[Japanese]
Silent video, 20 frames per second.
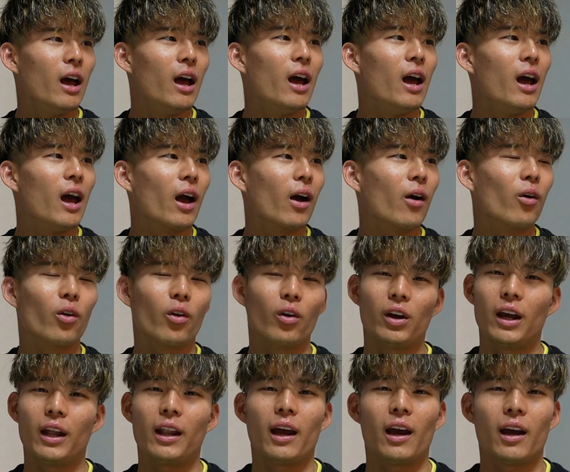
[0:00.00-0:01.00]
えー、この
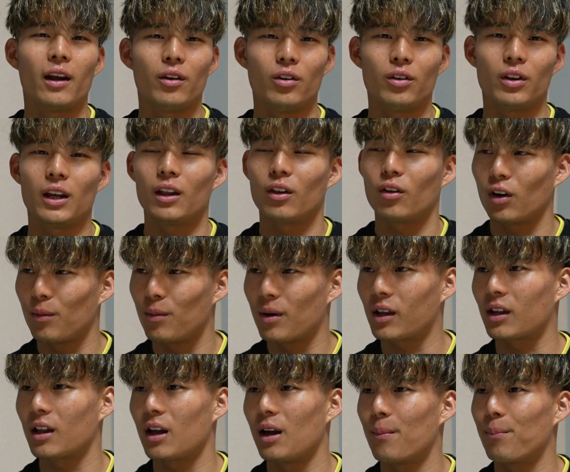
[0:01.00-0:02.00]
家でルーティン撮りました。